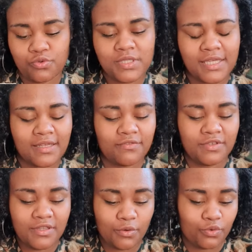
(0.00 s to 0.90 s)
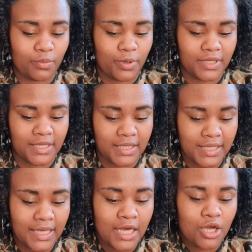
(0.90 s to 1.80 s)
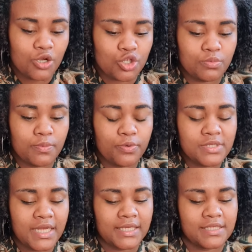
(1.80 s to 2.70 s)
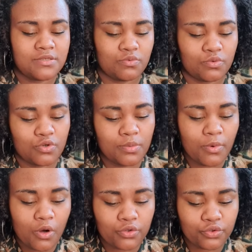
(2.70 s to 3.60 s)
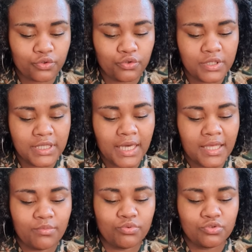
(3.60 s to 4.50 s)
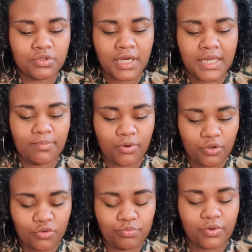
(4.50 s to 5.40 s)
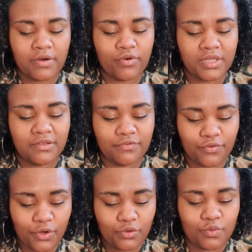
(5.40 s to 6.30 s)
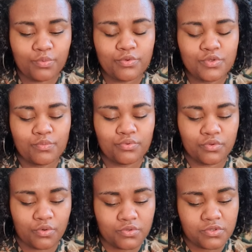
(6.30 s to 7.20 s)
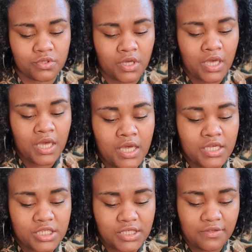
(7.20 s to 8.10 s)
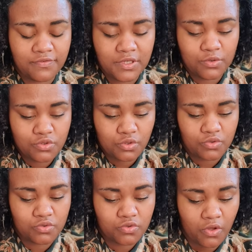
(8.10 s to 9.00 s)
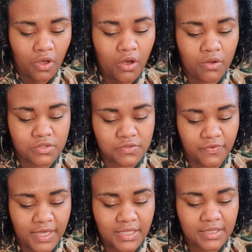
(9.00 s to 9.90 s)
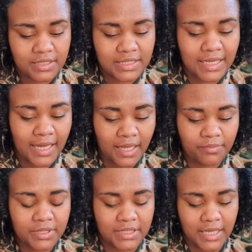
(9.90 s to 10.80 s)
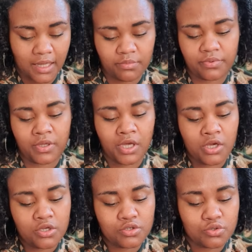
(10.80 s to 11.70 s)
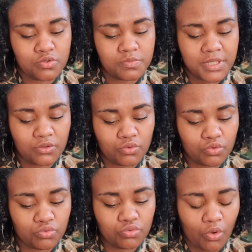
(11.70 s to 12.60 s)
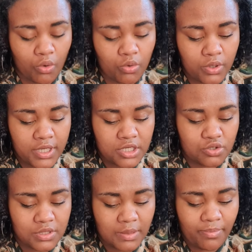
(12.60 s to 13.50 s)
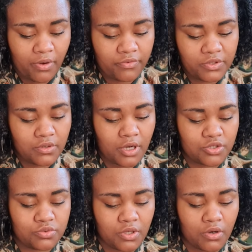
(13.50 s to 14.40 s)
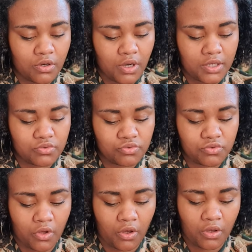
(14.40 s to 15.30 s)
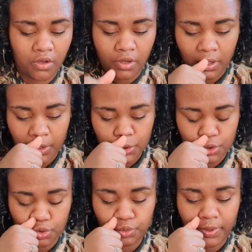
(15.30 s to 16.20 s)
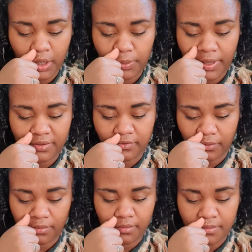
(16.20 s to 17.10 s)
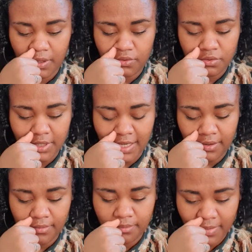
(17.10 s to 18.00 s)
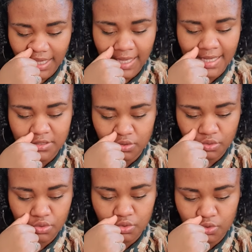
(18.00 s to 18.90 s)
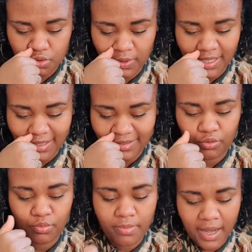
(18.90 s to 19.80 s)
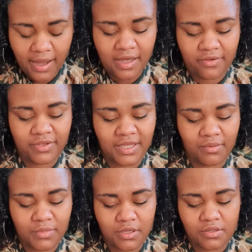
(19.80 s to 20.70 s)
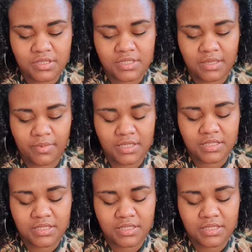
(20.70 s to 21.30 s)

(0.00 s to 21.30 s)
suite à ta vidéo de bonne année, je me pose la question, comment entretenir et bouturer les plantes pour avoir des feuilles de plus en plus grosses J'ai des philos sur tuteur en sphaigne qui grimpent, qui grimpent. Je suis bientôt tout en haut et je n'ai pas envie de rajouter encore un tuteur. Je couperai au printemps, mais, mais est-ce que je dois garder le bas avec un meilleur système